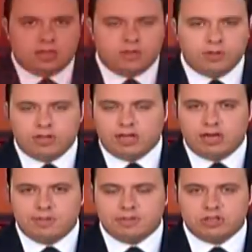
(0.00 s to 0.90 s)
Y bueno,
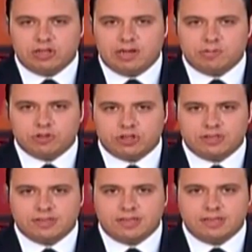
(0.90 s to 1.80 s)
ya le mencionábamos
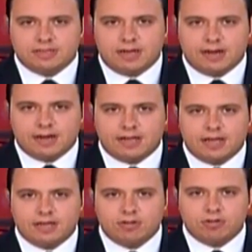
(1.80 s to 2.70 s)
que este día estará
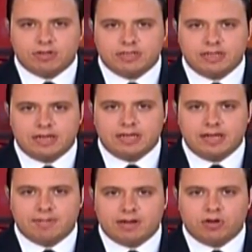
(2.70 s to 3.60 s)
arrancando lo que es la
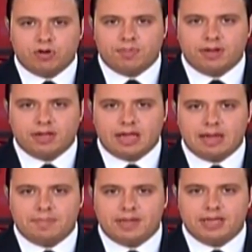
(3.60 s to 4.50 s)
Liga Bancomer
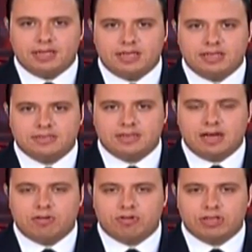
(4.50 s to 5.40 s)
MX,
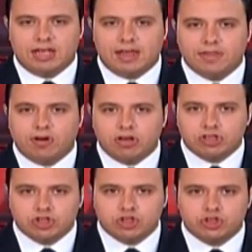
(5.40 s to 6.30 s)
la jornada
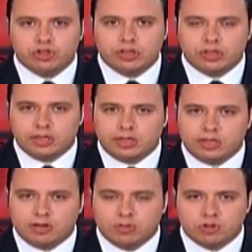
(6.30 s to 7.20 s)
2,
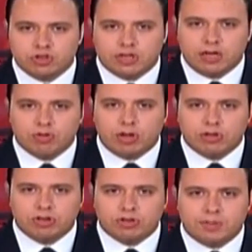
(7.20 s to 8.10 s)
eh, cómo se estarán
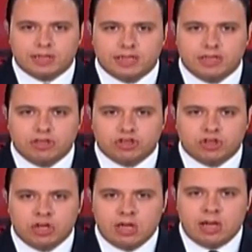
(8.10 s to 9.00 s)
jugando los
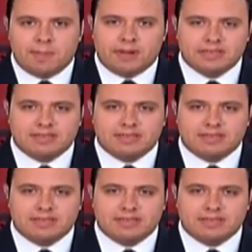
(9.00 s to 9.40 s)
partidos. Para